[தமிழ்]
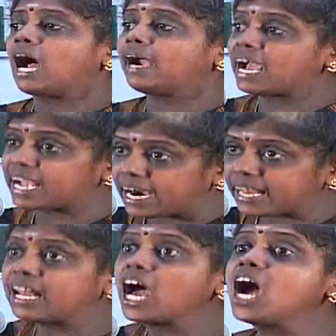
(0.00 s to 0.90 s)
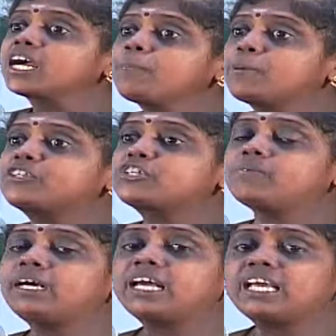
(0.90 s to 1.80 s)
ஆனால் கடனாக பெற்று
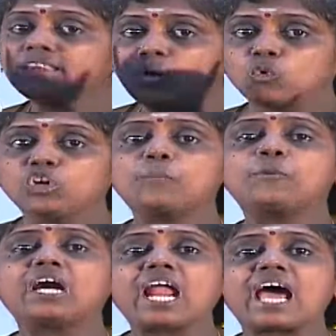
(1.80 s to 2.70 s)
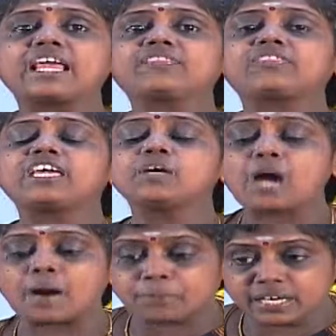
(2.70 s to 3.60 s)
வந்த இந்த உறுப்புகள் அனைத்தையும்
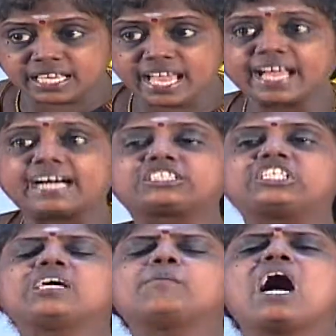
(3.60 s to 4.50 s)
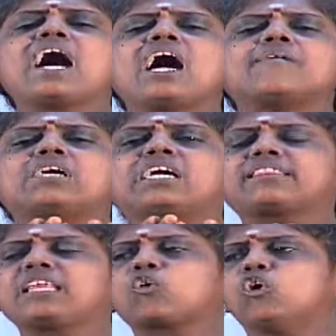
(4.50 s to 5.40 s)
அப்படியே கச்சிதமாக
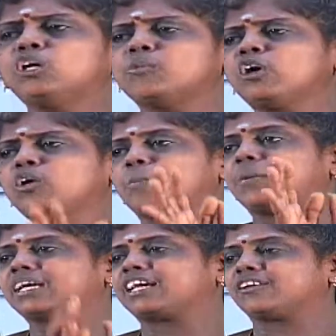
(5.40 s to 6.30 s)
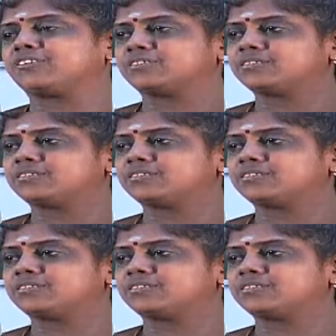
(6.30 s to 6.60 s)
அவனிடத்தில் கொண்டு போய் ஒப்படைக்கணும்